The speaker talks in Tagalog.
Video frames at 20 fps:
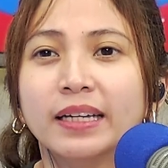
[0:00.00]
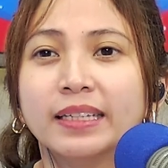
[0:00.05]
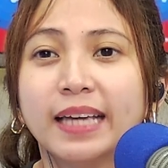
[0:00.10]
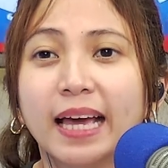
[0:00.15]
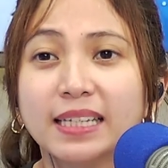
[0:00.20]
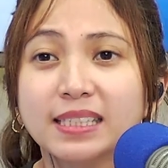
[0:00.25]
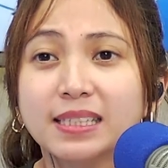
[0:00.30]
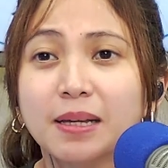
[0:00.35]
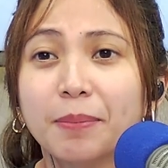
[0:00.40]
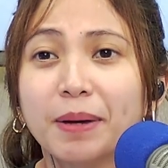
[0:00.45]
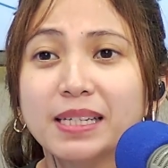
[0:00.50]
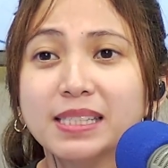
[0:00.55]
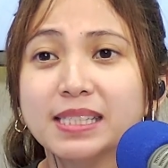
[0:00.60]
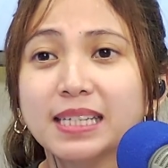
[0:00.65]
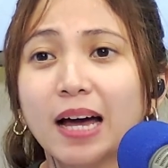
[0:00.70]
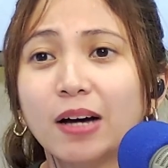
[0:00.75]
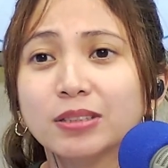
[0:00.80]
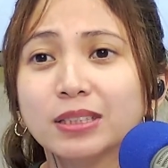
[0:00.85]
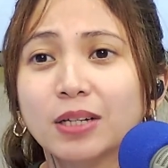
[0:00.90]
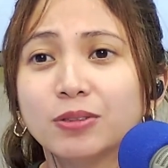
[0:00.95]
Yes, the best
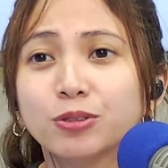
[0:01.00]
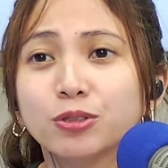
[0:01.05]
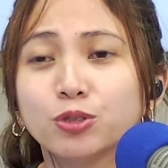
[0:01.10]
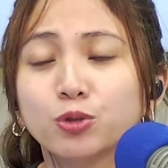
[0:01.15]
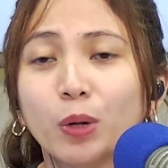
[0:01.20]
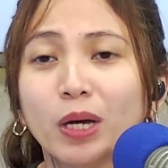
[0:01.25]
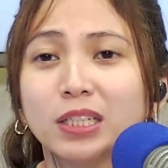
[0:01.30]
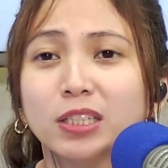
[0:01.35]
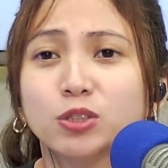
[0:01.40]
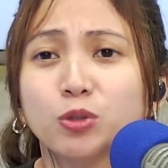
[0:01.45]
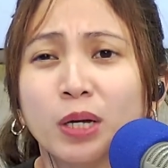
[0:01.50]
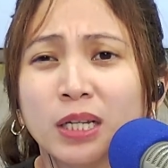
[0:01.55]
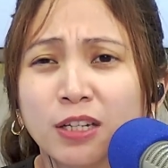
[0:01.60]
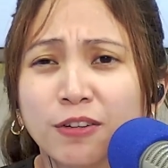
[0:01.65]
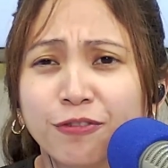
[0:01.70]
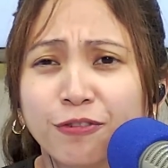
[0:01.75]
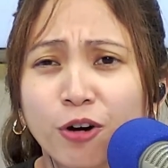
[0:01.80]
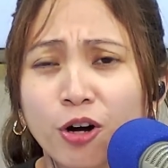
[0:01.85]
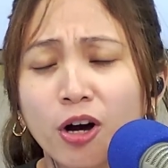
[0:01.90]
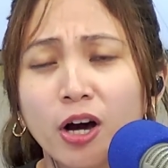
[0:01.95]
countdown to
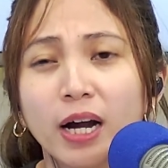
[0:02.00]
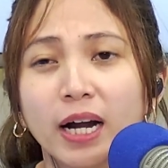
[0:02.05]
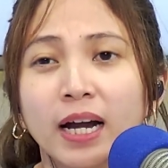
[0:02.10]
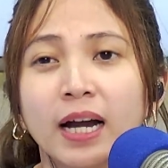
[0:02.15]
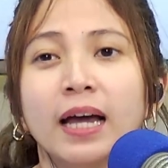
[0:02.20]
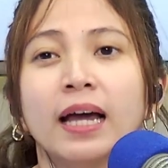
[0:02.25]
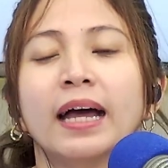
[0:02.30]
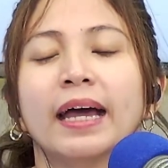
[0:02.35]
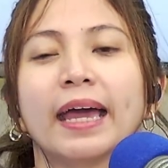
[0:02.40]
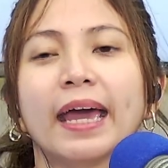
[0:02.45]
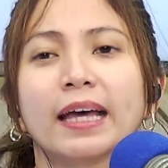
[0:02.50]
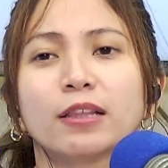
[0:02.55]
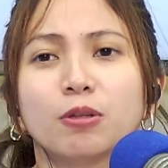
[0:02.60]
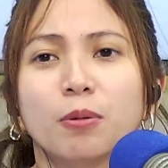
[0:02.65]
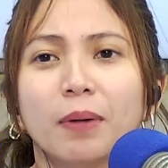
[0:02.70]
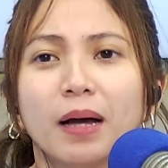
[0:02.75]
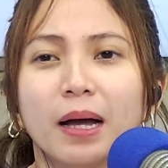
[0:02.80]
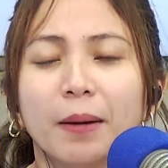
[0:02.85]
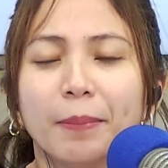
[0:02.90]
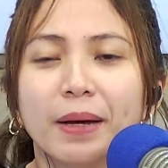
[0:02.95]
2024. Eto
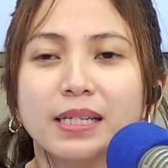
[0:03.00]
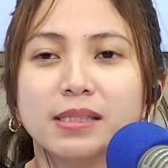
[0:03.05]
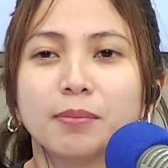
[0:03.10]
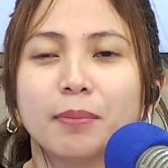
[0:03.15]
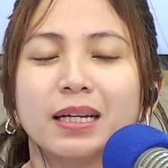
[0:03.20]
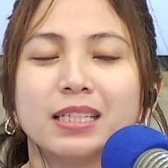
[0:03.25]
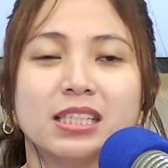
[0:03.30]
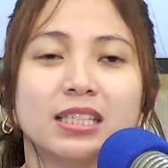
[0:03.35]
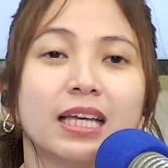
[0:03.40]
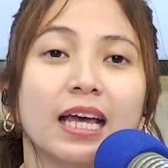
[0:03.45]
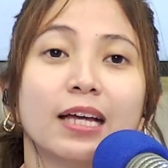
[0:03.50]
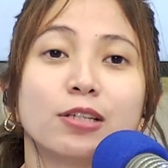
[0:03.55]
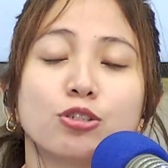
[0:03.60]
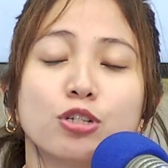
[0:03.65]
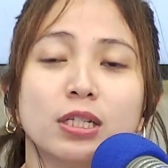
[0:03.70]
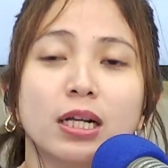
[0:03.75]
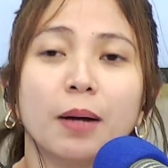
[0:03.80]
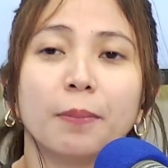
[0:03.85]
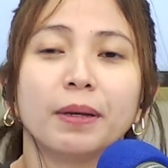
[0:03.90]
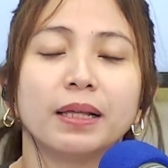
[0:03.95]
mga best, may
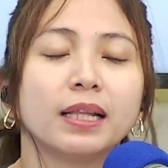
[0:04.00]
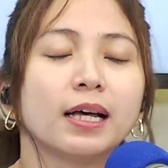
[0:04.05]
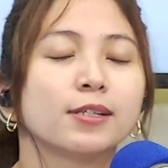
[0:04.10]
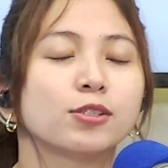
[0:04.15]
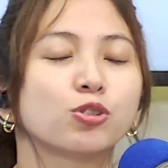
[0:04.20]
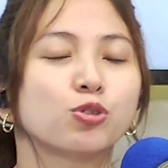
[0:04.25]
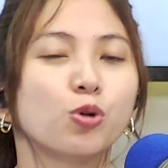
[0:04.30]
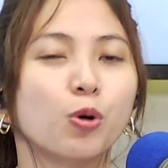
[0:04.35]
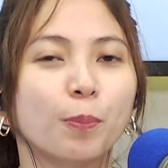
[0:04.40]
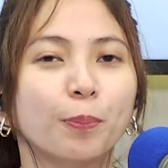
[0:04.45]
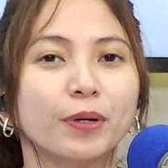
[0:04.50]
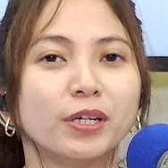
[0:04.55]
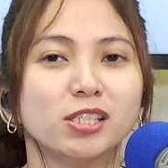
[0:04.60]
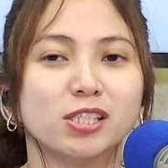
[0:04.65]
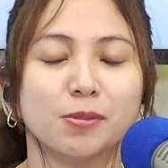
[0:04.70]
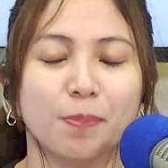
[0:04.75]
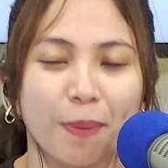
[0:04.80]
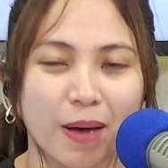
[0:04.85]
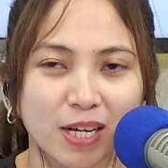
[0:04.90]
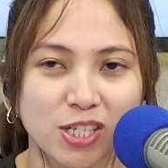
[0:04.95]
schedule kami na super
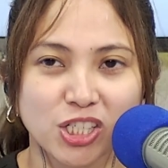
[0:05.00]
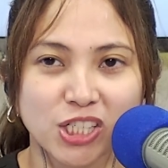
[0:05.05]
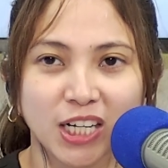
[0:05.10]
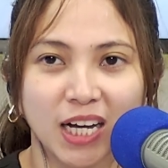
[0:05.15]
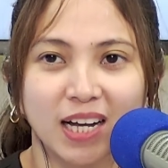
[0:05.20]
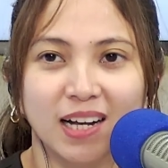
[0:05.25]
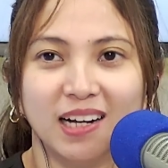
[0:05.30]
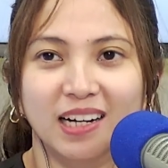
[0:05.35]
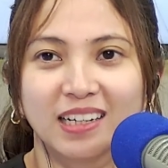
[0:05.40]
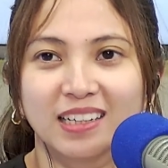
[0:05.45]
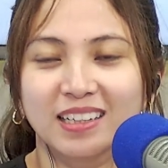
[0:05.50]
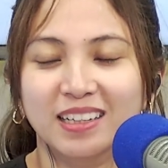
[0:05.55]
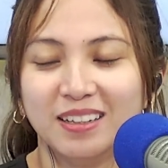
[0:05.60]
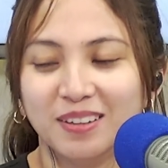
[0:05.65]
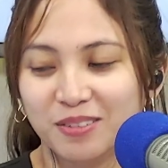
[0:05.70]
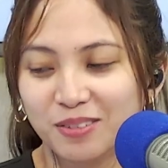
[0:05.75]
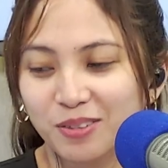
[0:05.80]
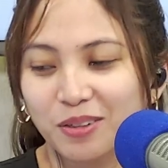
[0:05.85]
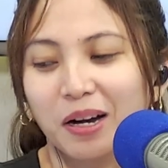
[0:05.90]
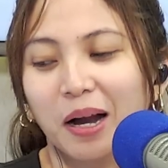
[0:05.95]
special.
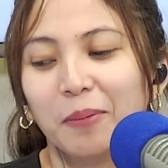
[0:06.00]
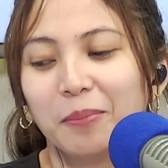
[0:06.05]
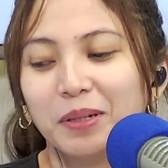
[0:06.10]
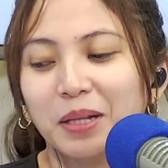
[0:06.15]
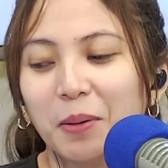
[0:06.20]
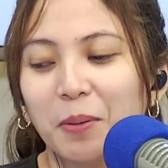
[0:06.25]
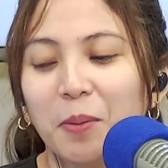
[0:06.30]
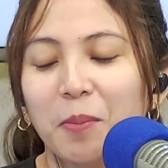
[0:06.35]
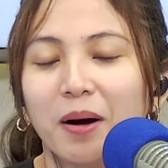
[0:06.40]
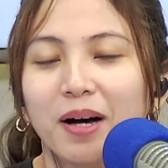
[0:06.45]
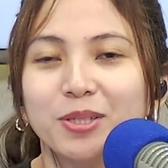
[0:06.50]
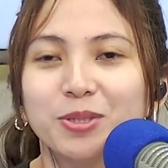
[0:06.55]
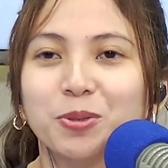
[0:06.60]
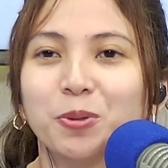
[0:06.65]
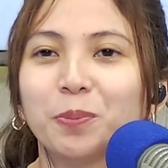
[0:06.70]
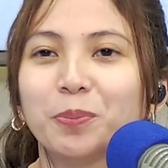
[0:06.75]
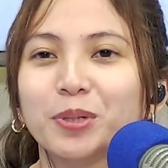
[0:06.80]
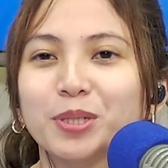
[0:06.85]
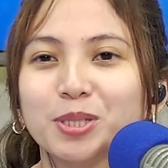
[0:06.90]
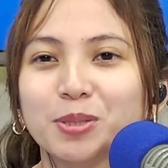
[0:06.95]
Grabe naman maka
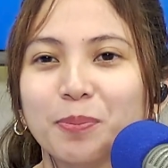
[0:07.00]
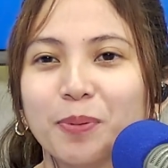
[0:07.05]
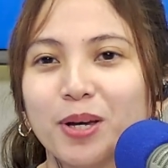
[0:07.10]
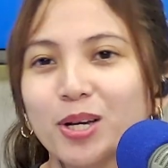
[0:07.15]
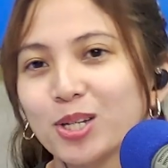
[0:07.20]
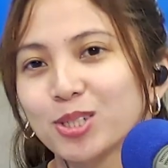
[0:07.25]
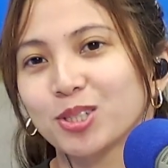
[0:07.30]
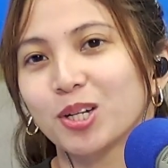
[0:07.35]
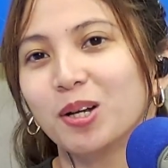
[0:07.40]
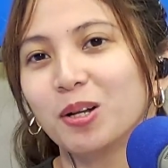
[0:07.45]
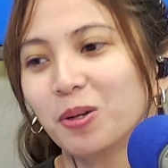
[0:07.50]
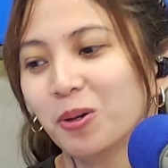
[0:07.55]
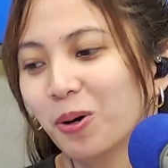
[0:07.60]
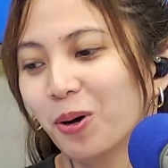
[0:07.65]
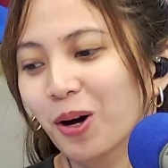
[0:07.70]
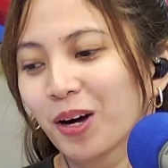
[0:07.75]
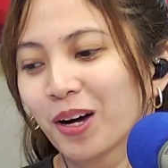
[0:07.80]
super special, oh.